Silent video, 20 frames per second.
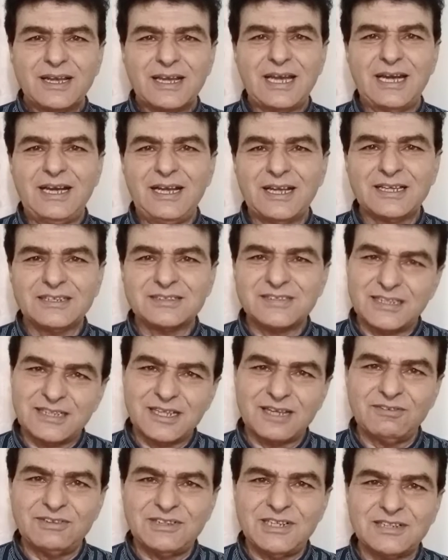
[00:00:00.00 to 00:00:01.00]
कह लें कि
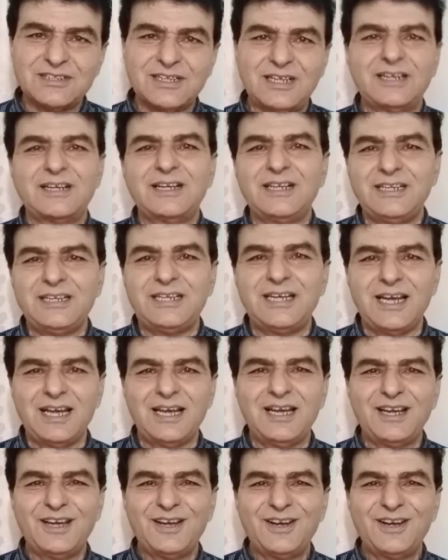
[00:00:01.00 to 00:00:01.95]
सतकवंजा चल रही है